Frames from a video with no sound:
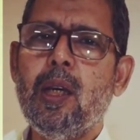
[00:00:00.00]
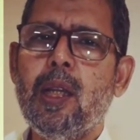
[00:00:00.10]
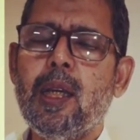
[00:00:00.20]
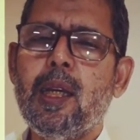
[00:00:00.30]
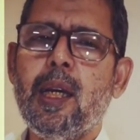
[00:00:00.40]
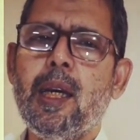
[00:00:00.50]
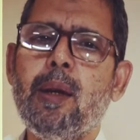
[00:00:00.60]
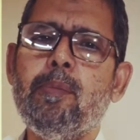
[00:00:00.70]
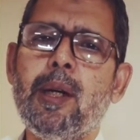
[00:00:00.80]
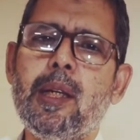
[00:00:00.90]
लिखा है
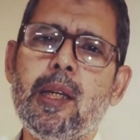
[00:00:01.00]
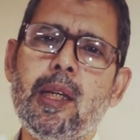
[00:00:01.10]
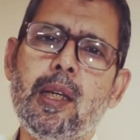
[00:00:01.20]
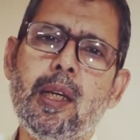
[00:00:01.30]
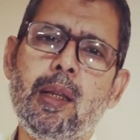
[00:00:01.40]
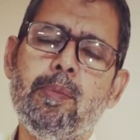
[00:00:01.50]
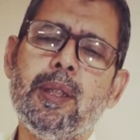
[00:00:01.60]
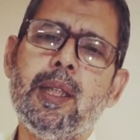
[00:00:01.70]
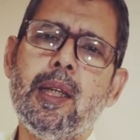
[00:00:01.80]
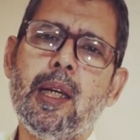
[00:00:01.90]
हमारे
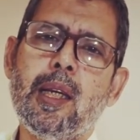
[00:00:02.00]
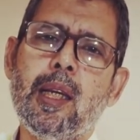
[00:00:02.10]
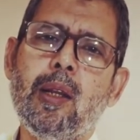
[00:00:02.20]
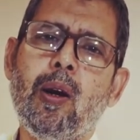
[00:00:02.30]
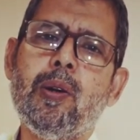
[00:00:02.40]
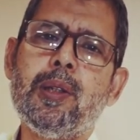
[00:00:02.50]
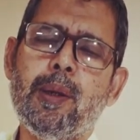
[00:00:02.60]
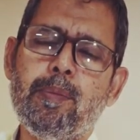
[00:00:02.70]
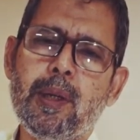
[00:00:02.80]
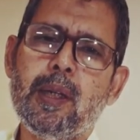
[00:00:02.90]
अलबसीरा के लाहौर
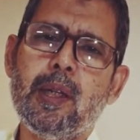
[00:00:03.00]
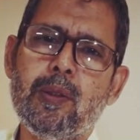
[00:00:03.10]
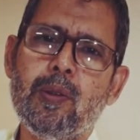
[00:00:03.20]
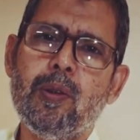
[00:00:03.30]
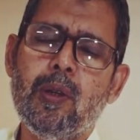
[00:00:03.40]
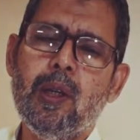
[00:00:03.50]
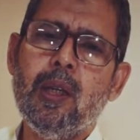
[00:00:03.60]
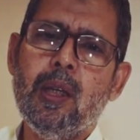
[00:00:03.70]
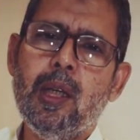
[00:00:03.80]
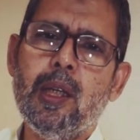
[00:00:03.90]
चैप्टर के जो
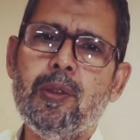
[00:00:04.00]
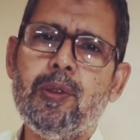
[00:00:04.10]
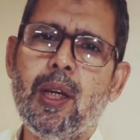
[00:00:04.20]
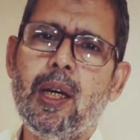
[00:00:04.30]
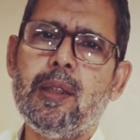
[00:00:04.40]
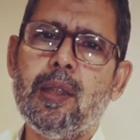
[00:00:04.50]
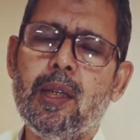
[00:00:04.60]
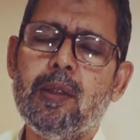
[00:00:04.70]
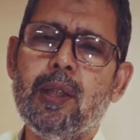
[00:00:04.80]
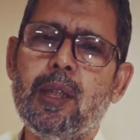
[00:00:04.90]
इंचार्ज
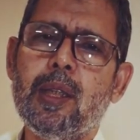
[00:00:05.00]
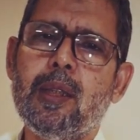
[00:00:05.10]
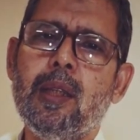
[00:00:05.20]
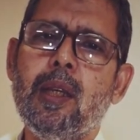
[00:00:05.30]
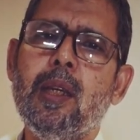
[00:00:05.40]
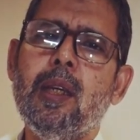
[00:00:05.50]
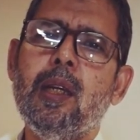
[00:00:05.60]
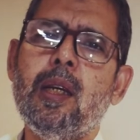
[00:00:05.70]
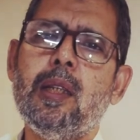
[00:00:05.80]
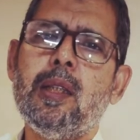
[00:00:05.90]
हैं सैयद
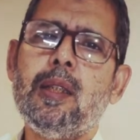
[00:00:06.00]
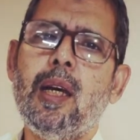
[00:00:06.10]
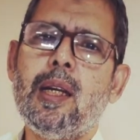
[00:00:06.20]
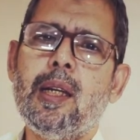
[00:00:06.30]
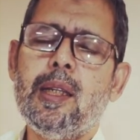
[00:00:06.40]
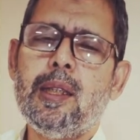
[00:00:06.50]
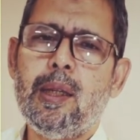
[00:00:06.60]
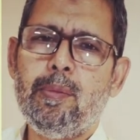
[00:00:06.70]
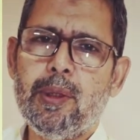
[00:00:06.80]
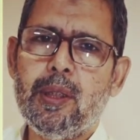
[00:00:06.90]
निसार अली
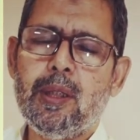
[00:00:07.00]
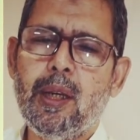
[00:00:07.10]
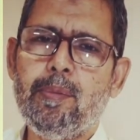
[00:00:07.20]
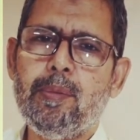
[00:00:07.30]
तिरमजी साहब